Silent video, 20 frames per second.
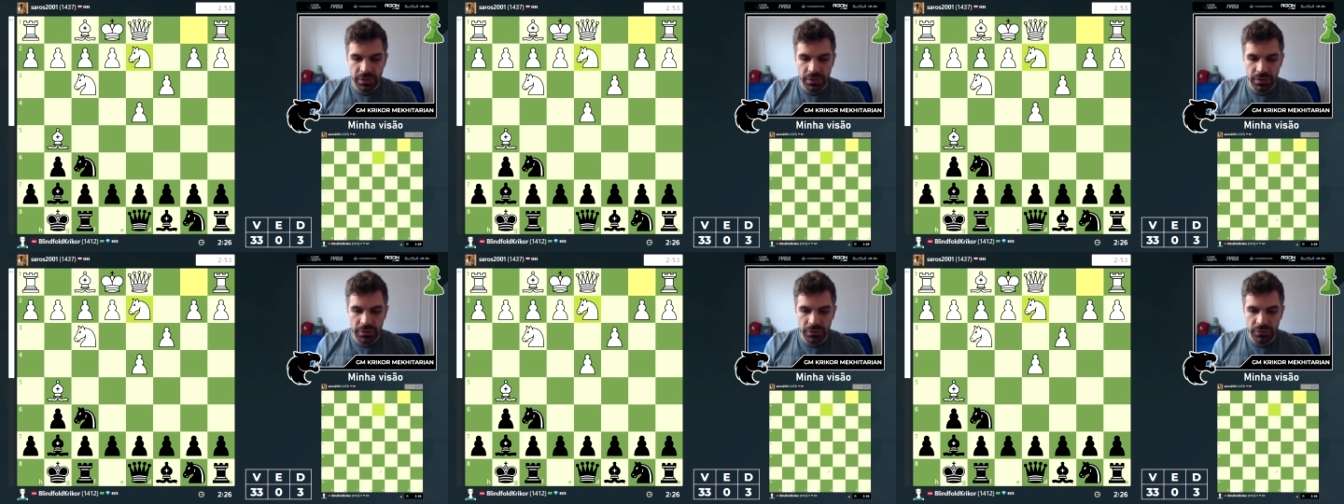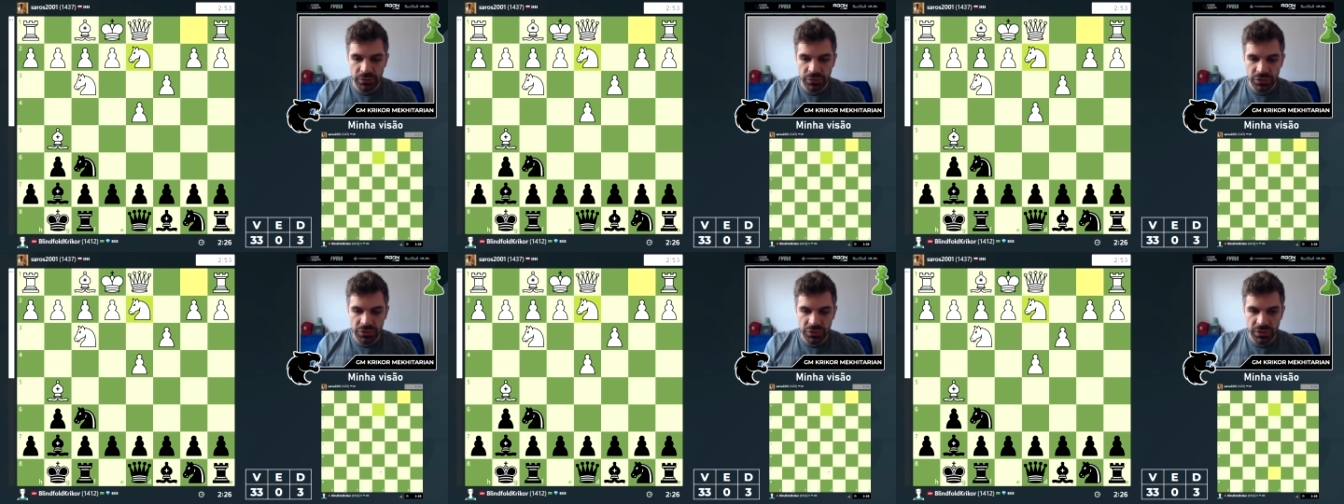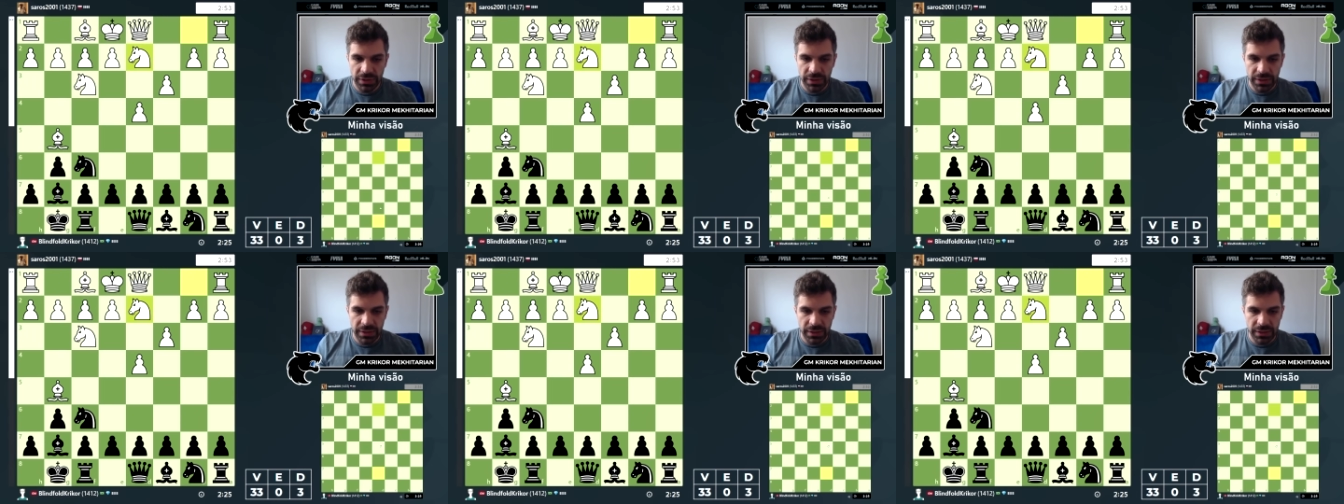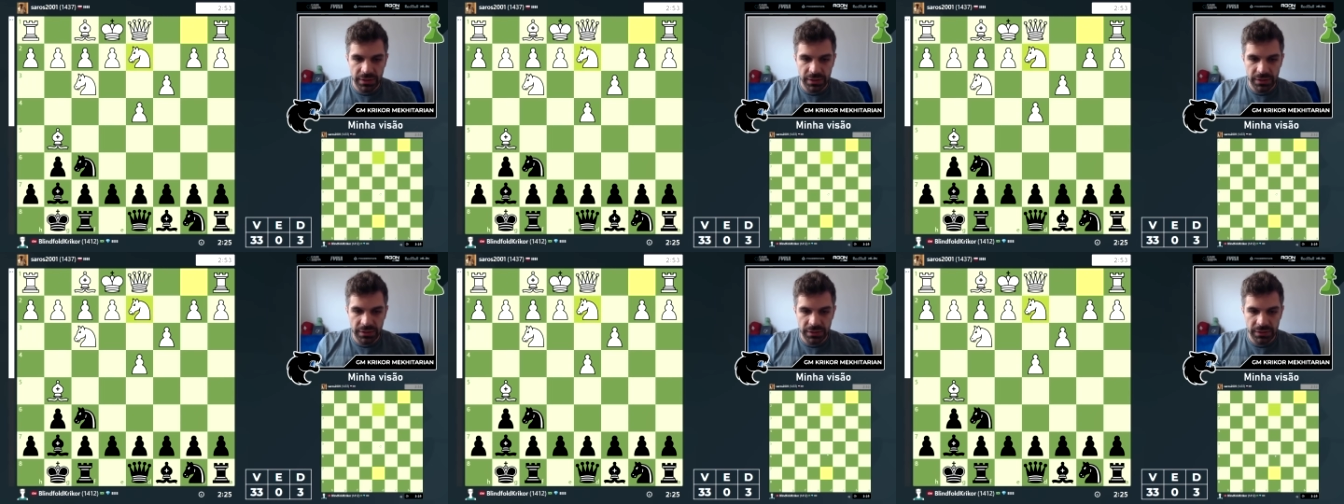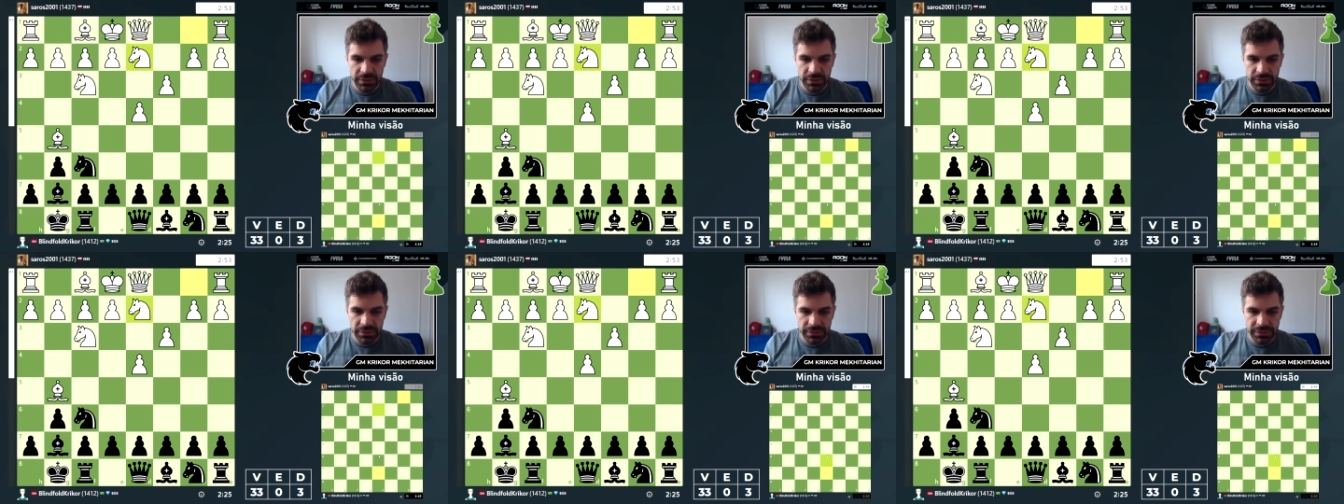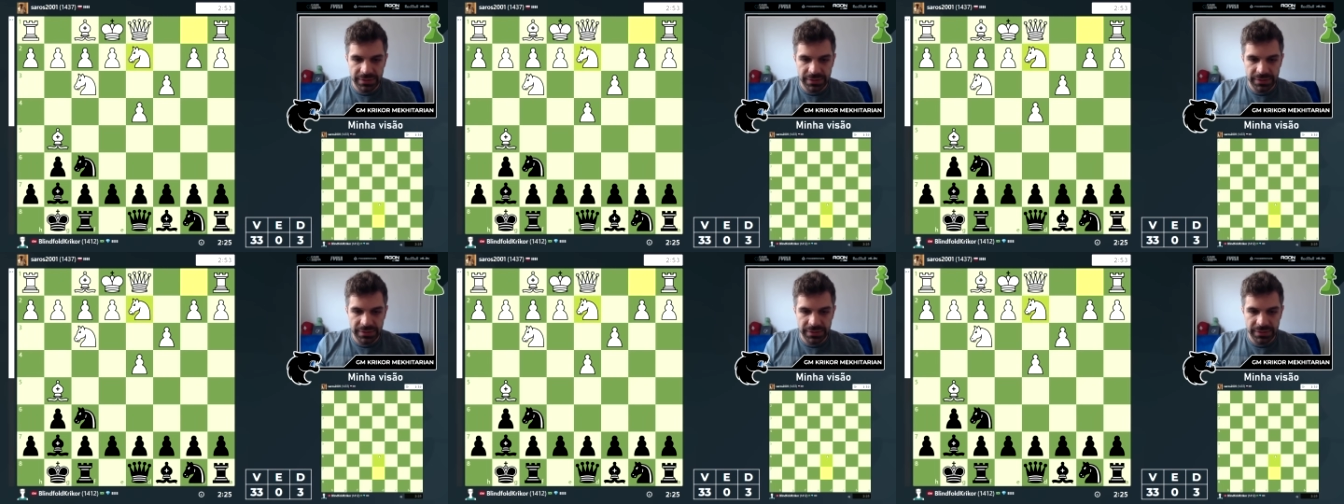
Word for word: Eu vou jogar